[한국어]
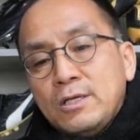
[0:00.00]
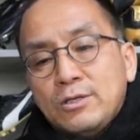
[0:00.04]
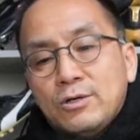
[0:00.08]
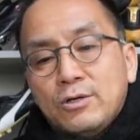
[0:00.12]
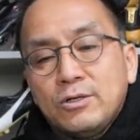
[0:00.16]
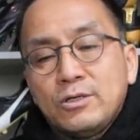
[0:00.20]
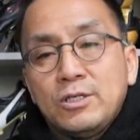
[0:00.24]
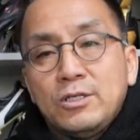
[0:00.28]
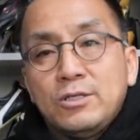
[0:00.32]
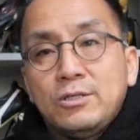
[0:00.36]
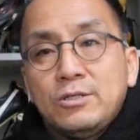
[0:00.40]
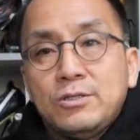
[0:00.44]

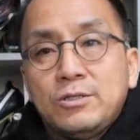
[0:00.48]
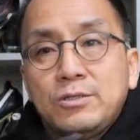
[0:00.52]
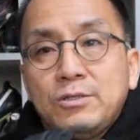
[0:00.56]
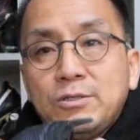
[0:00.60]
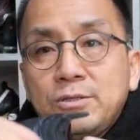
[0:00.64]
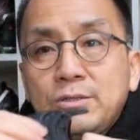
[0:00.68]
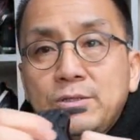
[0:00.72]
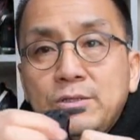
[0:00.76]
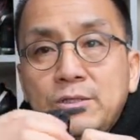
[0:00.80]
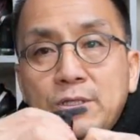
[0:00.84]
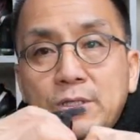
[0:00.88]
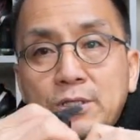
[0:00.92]

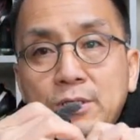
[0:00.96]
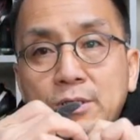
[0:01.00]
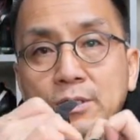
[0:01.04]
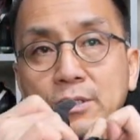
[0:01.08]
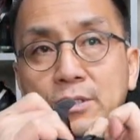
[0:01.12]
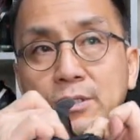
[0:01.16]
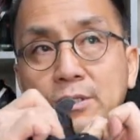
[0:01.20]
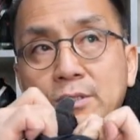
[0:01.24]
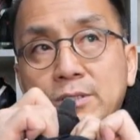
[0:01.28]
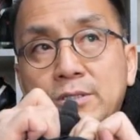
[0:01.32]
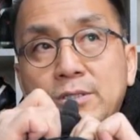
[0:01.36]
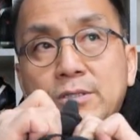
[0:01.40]
여기는
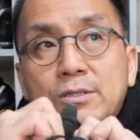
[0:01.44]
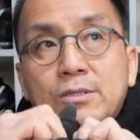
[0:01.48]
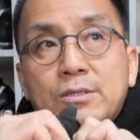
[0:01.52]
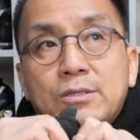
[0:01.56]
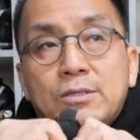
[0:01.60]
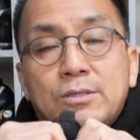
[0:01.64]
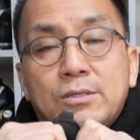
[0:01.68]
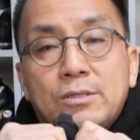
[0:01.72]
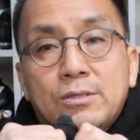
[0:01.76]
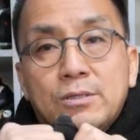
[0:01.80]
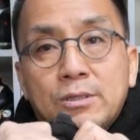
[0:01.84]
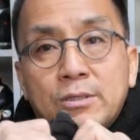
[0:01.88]
이
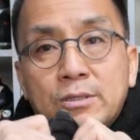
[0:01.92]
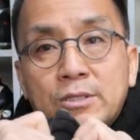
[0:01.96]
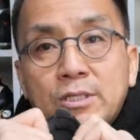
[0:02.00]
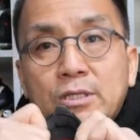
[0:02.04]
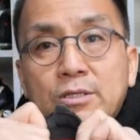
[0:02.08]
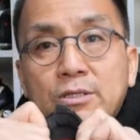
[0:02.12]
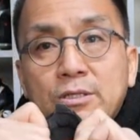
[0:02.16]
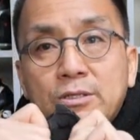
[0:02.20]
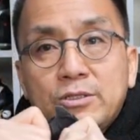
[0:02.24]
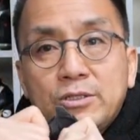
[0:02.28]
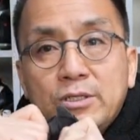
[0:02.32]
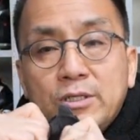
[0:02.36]

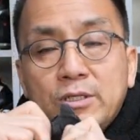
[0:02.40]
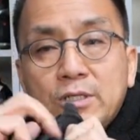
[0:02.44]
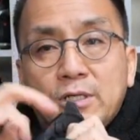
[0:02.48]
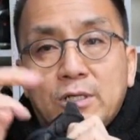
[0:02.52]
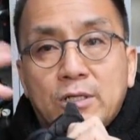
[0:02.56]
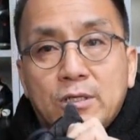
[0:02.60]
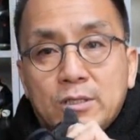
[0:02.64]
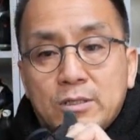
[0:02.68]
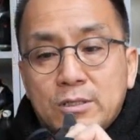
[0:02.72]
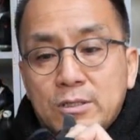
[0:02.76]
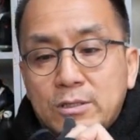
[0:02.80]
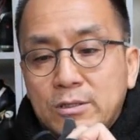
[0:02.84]
어쨌든
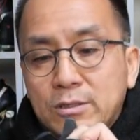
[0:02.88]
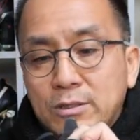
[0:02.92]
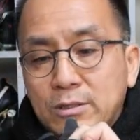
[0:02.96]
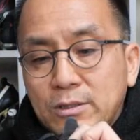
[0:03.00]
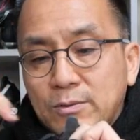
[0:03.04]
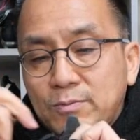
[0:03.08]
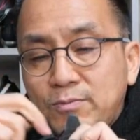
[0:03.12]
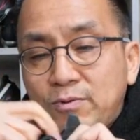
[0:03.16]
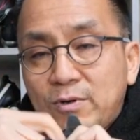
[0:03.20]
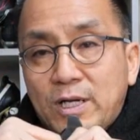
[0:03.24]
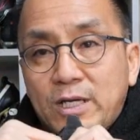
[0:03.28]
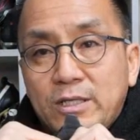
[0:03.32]
저희가
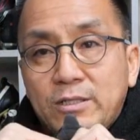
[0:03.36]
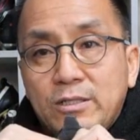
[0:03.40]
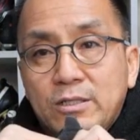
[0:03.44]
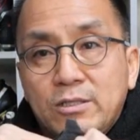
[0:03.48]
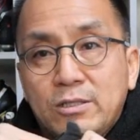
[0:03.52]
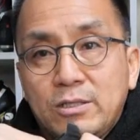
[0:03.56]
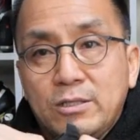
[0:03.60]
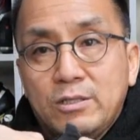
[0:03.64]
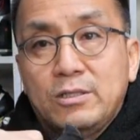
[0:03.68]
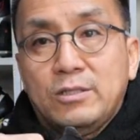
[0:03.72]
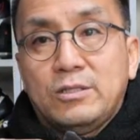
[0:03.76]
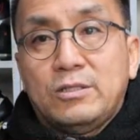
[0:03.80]
그
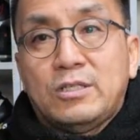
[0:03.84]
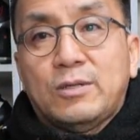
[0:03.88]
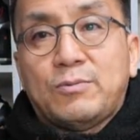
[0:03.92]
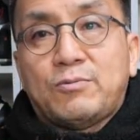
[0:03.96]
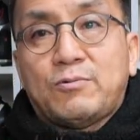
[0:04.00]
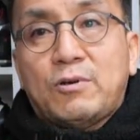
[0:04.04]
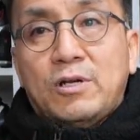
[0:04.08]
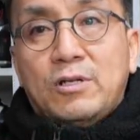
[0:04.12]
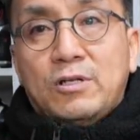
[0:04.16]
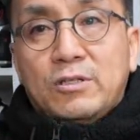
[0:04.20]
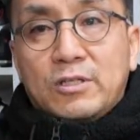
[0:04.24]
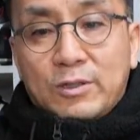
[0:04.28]
플라이니트 제
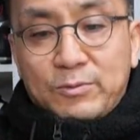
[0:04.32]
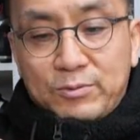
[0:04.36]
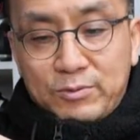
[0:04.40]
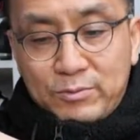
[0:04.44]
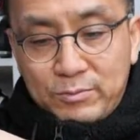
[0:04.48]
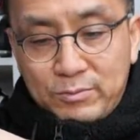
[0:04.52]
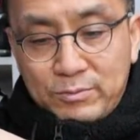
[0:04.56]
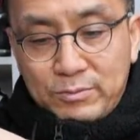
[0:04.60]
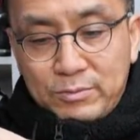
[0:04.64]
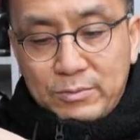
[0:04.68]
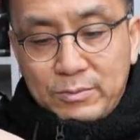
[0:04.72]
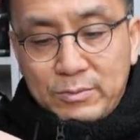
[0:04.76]
관련
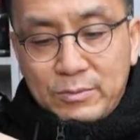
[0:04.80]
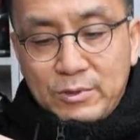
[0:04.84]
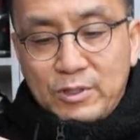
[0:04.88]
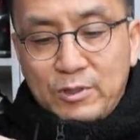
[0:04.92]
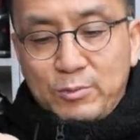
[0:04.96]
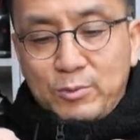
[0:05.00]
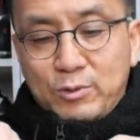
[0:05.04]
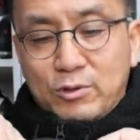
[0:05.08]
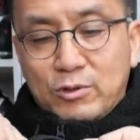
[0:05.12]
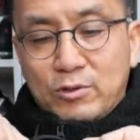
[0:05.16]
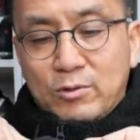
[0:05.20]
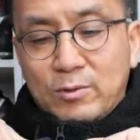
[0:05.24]
제품
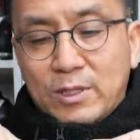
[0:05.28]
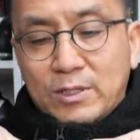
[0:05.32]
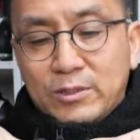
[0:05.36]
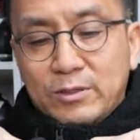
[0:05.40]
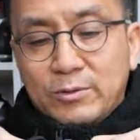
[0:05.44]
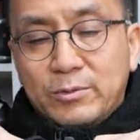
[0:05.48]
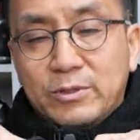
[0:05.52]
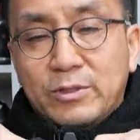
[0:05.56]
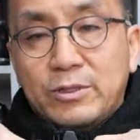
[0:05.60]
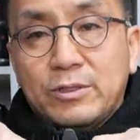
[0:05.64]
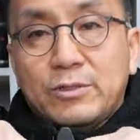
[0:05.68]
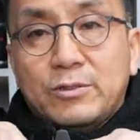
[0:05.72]
리뷰 때도
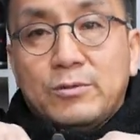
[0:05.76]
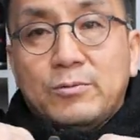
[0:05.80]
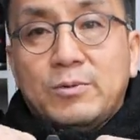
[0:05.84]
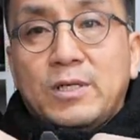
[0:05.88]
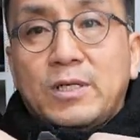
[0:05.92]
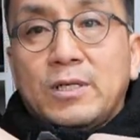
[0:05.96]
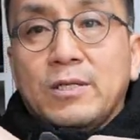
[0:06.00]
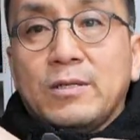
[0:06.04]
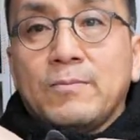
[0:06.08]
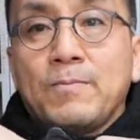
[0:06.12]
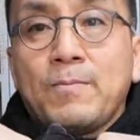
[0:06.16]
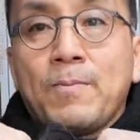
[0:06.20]

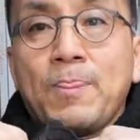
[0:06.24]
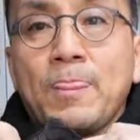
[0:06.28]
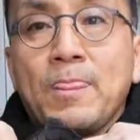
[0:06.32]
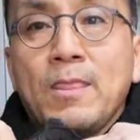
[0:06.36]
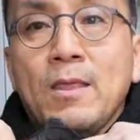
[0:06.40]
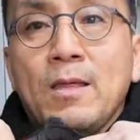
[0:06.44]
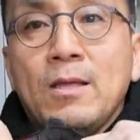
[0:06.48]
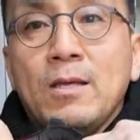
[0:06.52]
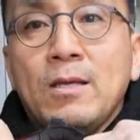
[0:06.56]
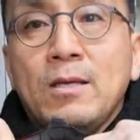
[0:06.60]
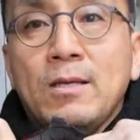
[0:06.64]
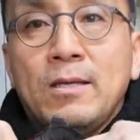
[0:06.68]
말씀드렸지만
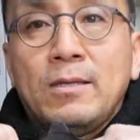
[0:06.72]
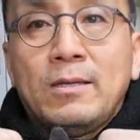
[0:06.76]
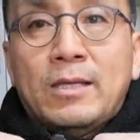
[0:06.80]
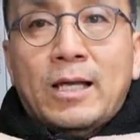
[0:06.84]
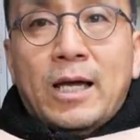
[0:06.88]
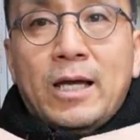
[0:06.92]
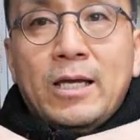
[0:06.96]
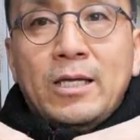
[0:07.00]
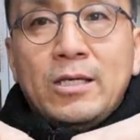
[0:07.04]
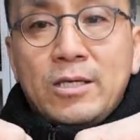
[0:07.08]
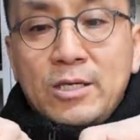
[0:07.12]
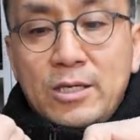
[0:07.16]

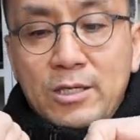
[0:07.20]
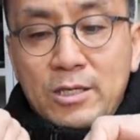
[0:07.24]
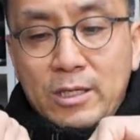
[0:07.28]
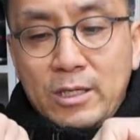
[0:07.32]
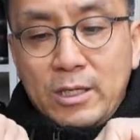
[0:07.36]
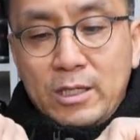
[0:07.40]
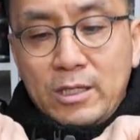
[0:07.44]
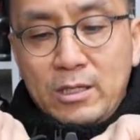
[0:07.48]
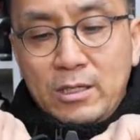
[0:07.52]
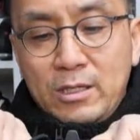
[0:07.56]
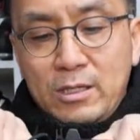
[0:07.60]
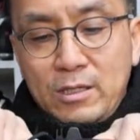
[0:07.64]

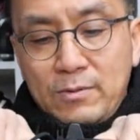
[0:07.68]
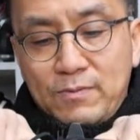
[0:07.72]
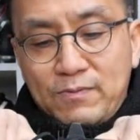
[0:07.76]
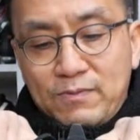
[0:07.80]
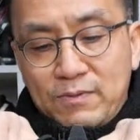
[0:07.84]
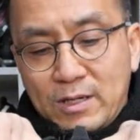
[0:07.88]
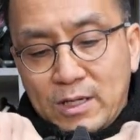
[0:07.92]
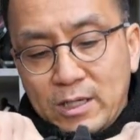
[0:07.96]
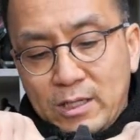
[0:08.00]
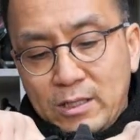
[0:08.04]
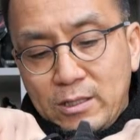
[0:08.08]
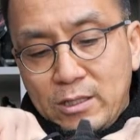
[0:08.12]
나이키의 이
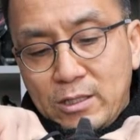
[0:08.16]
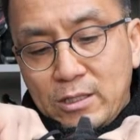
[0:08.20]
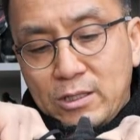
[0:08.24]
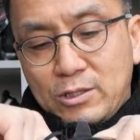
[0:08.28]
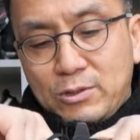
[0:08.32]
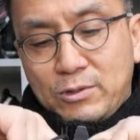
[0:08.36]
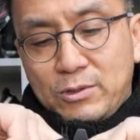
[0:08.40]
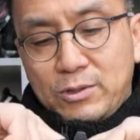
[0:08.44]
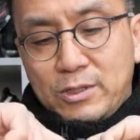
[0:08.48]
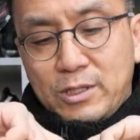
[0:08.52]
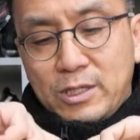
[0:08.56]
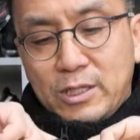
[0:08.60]

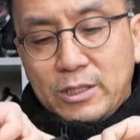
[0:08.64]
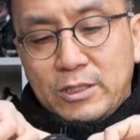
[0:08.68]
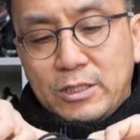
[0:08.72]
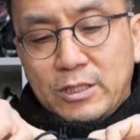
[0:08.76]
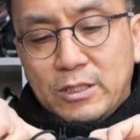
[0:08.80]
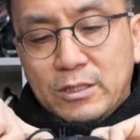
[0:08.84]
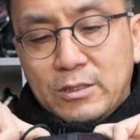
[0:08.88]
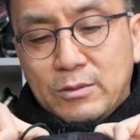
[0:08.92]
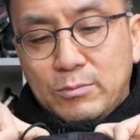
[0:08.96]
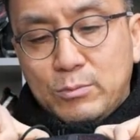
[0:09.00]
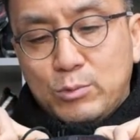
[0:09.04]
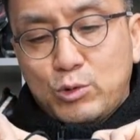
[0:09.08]
플라이니트의
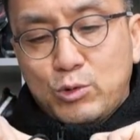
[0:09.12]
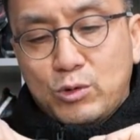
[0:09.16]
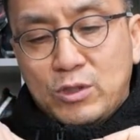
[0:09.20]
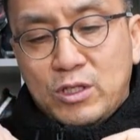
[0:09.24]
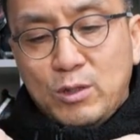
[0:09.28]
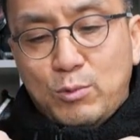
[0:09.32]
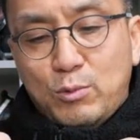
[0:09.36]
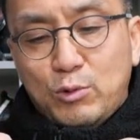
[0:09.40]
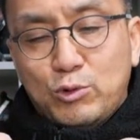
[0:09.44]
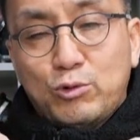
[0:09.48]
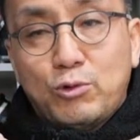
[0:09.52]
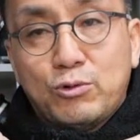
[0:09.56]
지금
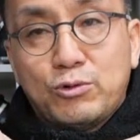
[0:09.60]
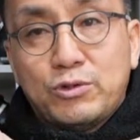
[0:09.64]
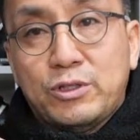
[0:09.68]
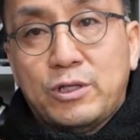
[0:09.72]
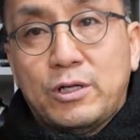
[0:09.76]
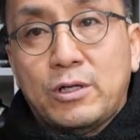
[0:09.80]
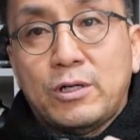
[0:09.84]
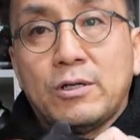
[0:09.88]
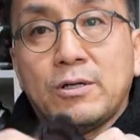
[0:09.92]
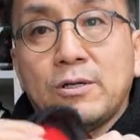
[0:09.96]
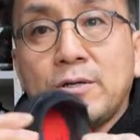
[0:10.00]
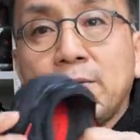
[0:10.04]
기본
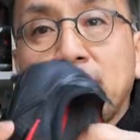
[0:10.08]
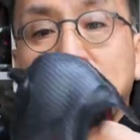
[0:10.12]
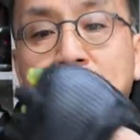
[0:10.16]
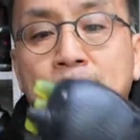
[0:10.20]
속성은